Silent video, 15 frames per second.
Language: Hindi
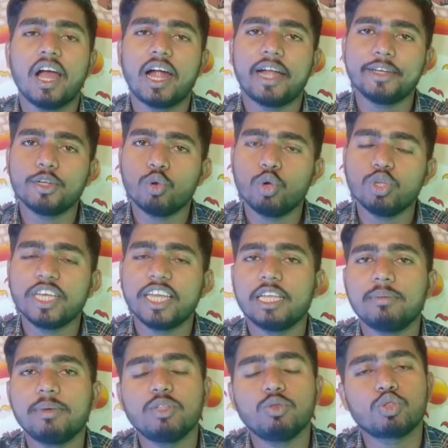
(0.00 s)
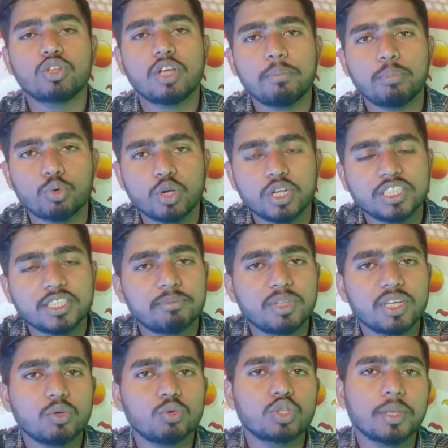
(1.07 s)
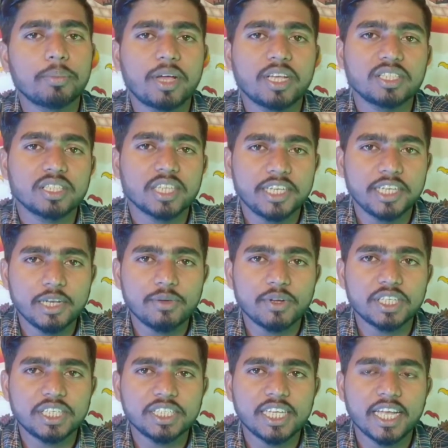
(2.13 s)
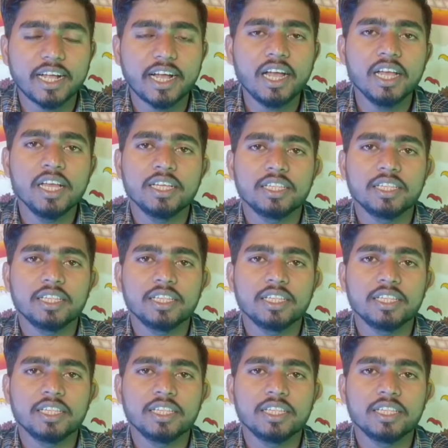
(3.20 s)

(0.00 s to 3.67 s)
ऑर्डर हो जाने के बाद उसका प्रोडक्ट जब तक उसके पास नहीं डिलीवर किया जाएगा